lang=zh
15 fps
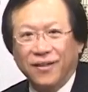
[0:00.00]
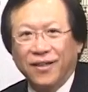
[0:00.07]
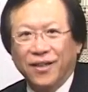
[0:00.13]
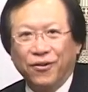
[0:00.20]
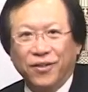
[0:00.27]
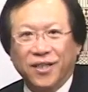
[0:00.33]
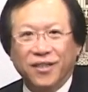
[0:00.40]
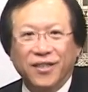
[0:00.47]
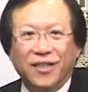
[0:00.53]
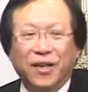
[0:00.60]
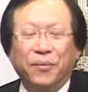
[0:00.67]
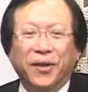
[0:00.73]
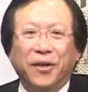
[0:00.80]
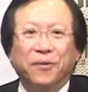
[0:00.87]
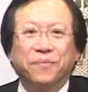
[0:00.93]
各位详情各
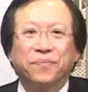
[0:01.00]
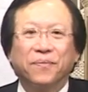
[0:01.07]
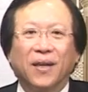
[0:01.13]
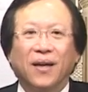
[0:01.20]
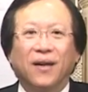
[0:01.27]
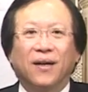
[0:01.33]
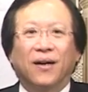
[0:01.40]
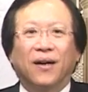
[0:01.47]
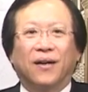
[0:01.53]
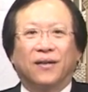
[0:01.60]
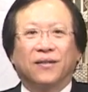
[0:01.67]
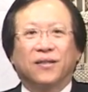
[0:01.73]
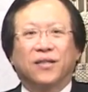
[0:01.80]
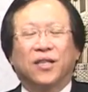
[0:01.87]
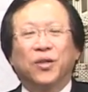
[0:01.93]
位朋友啊，
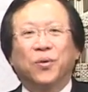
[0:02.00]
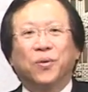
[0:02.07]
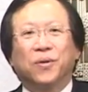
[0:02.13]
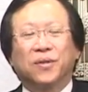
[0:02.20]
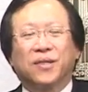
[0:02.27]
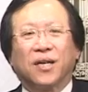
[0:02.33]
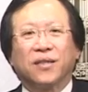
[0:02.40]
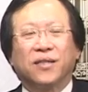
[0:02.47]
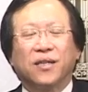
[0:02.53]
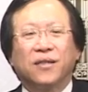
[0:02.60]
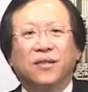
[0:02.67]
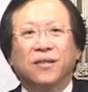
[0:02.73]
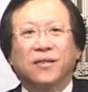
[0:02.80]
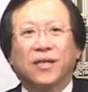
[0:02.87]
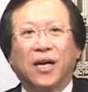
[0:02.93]
经过张先
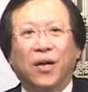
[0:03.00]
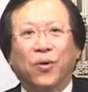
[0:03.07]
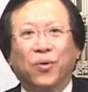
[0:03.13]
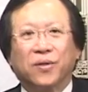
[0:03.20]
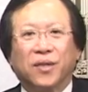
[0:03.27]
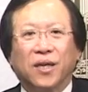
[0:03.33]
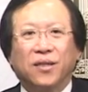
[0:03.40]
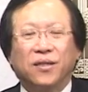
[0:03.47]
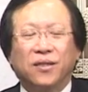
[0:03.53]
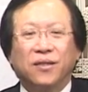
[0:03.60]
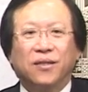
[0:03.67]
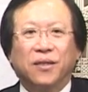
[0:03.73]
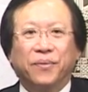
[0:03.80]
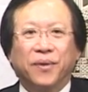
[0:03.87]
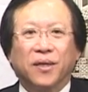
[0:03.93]
生在洛杉矶
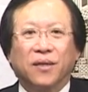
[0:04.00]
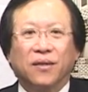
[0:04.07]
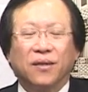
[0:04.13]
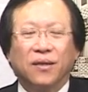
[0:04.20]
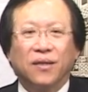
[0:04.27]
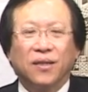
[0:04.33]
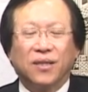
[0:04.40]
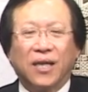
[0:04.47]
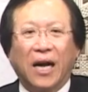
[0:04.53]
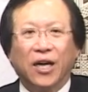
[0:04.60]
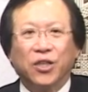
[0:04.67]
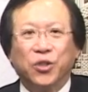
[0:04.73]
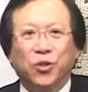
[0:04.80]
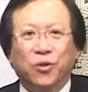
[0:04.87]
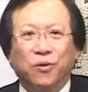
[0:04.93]
这边
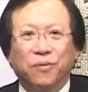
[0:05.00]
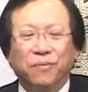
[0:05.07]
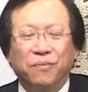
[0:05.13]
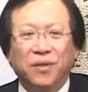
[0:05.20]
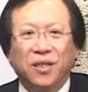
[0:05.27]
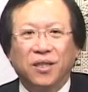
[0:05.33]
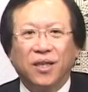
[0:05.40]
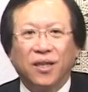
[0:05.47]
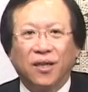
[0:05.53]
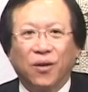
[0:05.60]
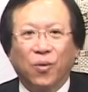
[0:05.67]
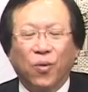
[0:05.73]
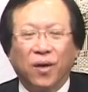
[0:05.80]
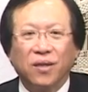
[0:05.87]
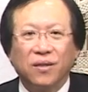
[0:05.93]
长久密切的
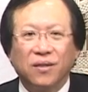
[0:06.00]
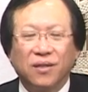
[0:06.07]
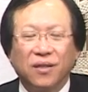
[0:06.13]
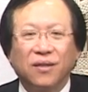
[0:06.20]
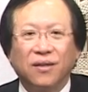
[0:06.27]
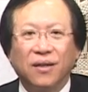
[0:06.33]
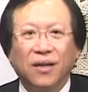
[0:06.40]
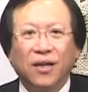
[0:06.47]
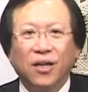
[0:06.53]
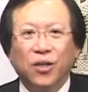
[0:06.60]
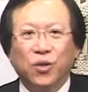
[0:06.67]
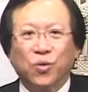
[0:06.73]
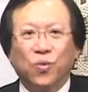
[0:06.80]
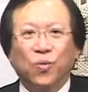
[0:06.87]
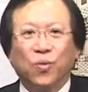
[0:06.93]
观测，
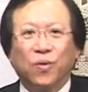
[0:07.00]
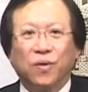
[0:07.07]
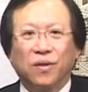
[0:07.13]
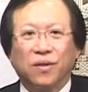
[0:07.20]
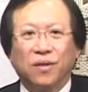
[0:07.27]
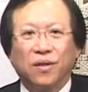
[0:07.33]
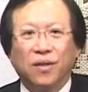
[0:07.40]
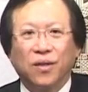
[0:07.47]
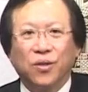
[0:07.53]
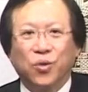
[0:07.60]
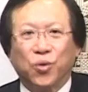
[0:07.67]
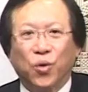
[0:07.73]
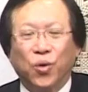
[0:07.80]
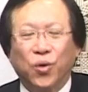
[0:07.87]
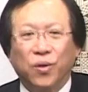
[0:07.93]
中国的
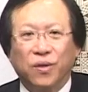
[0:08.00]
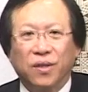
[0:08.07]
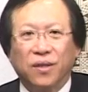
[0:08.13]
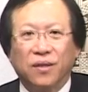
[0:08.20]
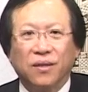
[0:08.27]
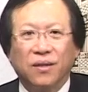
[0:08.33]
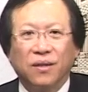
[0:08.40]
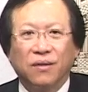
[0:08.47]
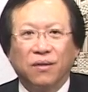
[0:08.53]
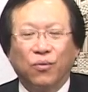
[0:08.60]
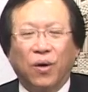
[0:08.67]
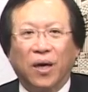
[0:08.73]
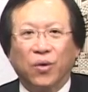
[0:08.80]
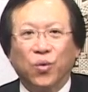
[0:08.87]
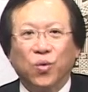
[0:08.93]
所有的。
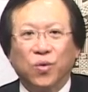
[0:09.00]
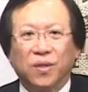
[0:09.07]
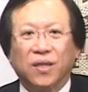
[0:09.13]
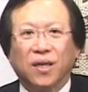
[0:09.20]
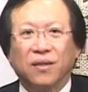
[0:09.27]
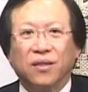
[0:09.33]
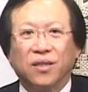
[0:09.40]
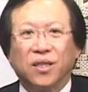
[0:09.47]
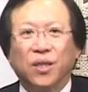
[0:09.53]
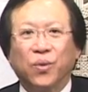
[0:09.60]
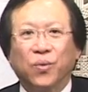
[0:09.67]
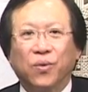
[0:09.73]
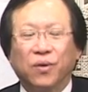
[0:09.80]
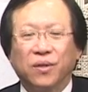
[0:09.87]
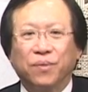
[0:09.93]
网络上的新
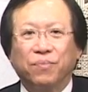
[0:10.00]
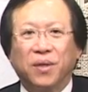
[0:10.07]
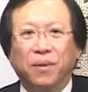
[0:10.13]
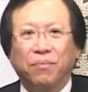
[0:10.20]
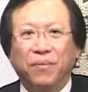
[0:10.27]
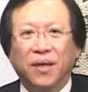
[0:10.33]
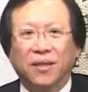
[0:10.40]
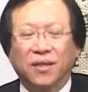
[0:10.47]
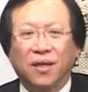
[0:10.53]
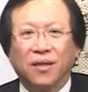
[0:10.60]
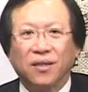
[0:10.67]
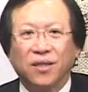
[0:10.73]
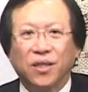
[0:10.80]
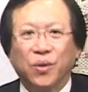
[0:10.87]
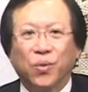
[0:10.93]
闻，或是平面上
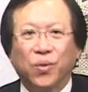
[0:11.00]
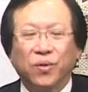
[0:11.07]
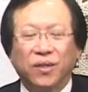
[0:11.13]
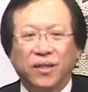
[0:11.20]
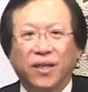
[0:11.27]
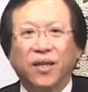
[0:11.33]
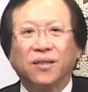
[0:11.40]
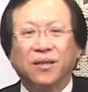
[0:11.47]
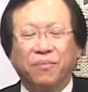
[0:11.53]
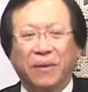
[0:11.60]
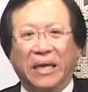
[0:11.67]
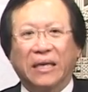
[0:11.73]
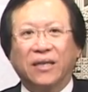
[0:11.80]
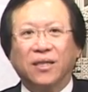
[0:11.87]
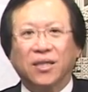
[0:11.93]
的新闻，或是电子
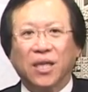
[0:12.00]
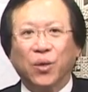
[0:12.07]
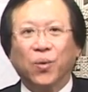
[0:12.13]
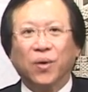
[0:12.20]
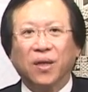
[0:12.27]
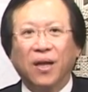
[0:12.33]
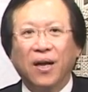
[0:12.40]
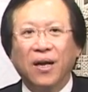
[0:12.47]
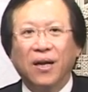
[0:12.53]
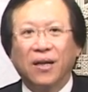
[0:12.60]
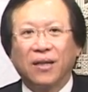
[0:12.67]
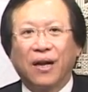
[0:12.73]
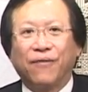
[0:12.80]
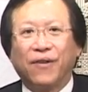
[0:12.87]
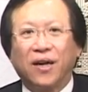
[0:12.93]
媒体新闻，
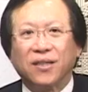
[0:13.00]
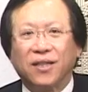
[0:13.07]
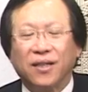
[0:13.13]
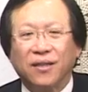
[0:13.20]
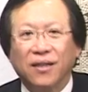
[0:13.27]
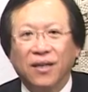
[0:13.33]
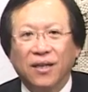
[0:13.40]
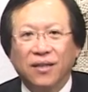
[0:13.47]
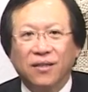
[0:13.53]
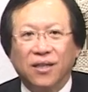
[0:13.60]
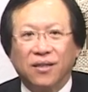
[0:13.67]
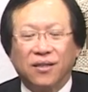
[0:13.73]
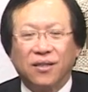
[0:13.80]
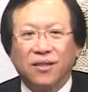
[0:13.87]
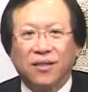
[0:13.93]
他发现这
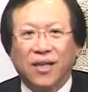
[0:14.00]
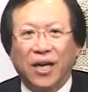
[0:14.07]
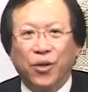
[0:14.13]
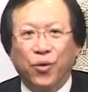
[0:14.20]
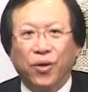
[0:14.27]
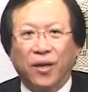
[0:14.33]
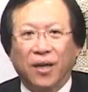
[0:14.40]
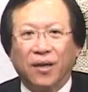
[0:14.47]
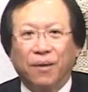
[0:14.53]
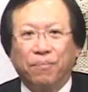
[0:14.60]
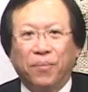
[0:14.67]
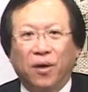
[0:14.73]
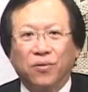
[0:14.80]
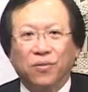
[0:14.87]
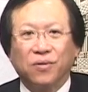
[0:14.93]
次在越南的
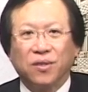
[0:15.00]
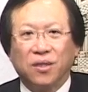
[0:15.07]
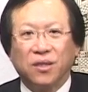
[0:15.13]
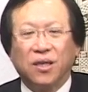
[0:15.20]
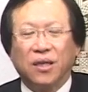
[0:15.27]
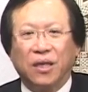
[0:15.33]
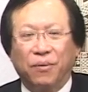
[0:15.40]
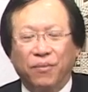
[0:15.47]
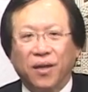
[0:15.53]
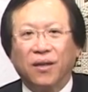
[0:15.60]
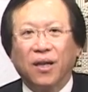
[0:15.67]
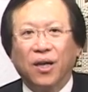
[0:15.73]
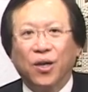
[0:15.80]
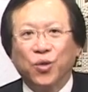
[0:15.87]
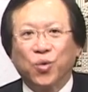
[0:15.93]
暴动事件里面，
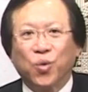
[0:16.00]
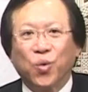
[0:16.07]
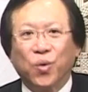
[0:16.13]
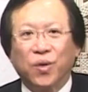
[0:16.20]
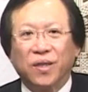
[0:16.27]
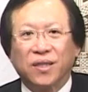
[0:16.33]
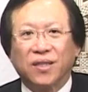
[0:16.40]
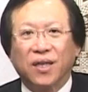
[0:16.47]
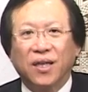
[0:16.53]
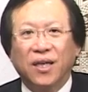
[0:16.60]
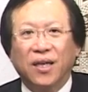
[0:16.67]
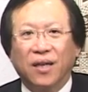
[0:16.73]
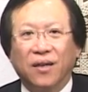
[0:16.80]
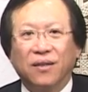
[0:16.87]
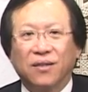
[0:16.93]
中国的生意
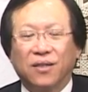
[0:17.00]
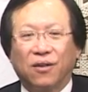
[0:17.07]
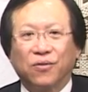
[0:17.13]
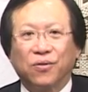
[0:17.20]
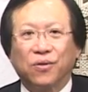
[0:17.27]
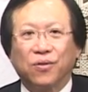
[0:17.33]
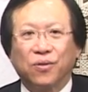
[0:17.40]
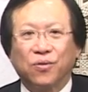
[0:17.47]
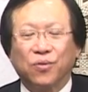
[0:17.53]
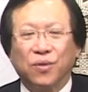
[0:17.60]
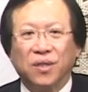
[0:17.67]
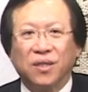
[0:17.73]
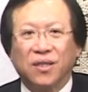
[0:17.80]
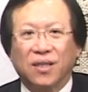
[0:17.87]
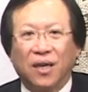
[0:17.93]
人遭受
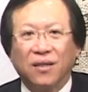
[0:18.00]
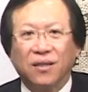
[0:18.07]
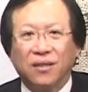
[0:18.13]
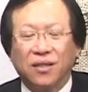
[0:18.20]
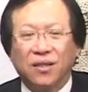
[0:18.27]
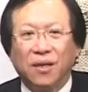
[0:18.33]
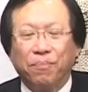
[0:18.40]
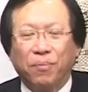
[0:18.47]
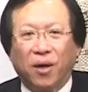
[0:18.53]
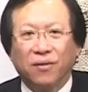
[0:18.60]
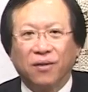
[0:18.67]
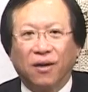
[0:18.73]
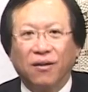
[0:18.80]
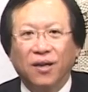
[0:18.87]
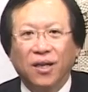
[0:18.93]
损伤的这些报
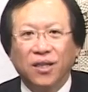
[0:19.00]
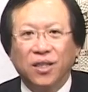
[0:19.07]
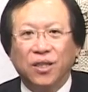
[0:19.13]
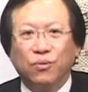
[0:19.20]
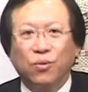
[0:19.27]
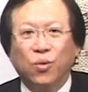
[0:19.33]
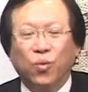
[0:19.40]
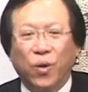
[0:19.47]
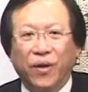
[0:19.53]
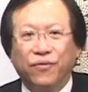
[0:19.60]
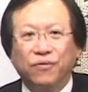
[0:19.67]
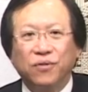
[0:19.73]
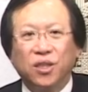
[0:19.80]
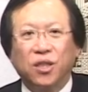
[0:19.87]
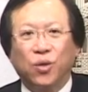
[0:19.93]
道几乎微
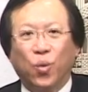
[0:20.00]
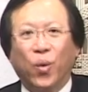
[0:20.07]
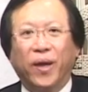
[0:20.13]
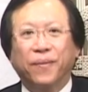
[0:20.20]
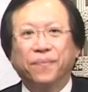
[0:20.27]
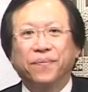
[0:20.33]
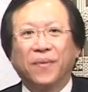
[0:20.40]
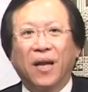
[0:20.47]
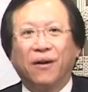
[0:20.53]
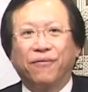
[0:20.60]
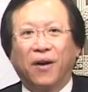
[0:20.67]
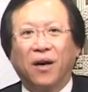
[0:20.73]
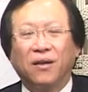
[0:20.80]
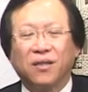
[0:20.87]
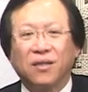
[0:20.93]
乎其微，
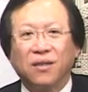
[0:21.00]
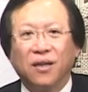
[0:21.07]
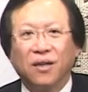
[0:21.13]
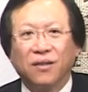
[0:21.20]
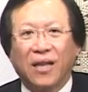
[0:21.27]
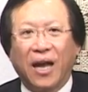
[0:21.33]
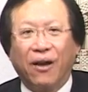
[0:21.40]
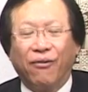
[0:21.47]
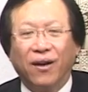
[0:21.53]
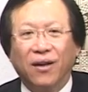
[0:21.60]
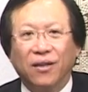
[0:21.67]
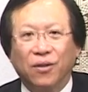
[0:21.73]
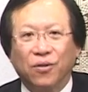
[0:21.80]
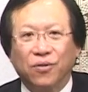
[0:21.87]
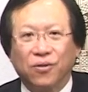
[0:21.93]
反而是台湾
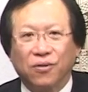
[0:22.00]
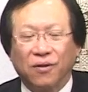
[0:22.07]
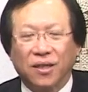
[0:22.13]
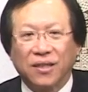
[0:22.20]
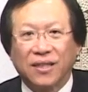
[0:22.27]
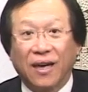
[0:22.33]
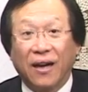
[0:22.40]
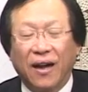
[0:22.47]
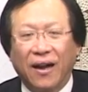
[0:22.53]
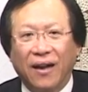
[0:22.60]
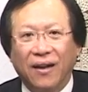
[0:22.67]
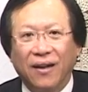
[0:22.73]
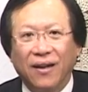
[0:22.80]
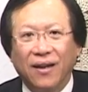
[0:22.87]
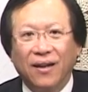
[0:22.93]
人都受到伤
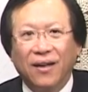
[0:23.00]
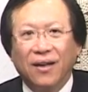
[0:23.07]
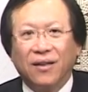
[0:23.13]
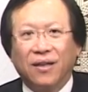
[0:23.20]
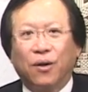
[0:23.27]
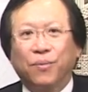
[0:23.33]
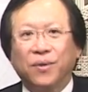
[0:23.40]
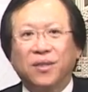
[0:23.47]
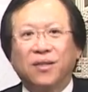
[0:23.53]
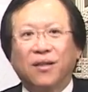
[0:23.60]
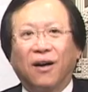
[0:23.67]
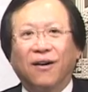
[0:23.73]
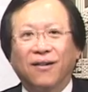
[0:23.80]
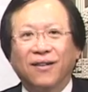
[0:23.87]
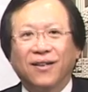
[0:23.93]
害。那我们知
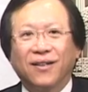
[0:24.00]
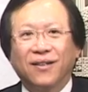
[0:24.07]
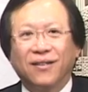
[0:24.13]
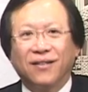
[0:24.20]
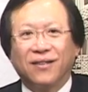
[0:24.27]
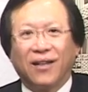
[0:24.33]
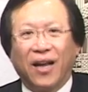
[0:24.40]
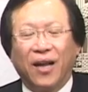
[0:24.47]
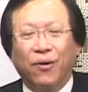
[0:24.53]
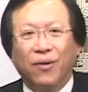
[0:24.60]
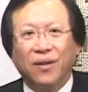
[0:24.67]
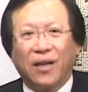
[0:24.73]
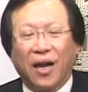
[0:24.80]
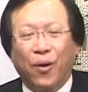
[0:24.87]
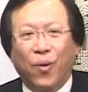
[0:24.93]
道，
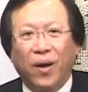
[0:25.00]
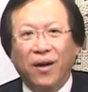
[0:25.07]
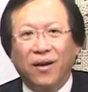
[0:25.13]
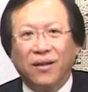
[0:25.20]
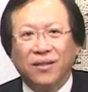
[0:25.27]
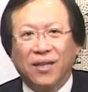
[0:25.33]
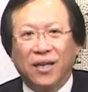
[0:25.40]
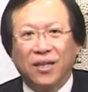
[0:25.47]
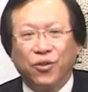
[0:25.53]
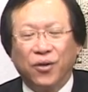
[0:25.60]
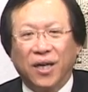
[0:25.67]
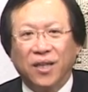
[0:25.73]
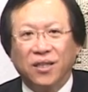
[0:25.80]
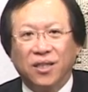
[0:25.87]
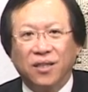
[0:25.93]
台湾人在越
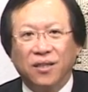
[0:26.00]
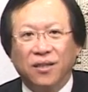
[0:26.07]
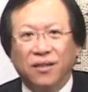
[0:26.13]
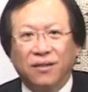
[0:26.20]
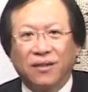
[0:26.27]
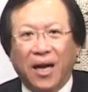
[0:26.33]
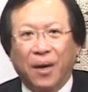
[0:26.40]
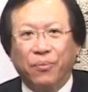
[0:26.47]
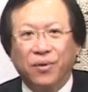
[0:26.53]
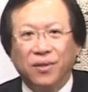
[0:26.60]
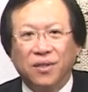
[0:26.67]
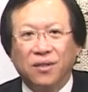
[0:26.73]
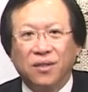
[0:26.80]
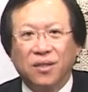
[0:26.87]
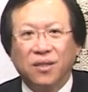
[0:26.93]
南经营人大部分
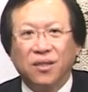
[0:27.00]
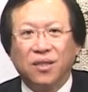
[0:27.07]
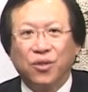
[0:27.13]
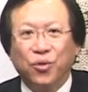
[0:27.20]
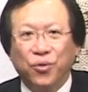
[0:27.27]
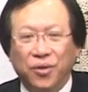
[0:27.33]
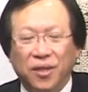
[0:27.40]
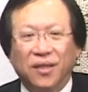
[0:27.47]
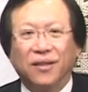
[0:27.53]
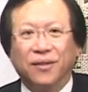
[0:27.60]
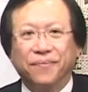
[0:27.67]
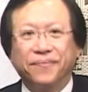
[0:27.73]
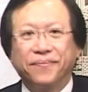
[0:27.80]
是支持绿营的，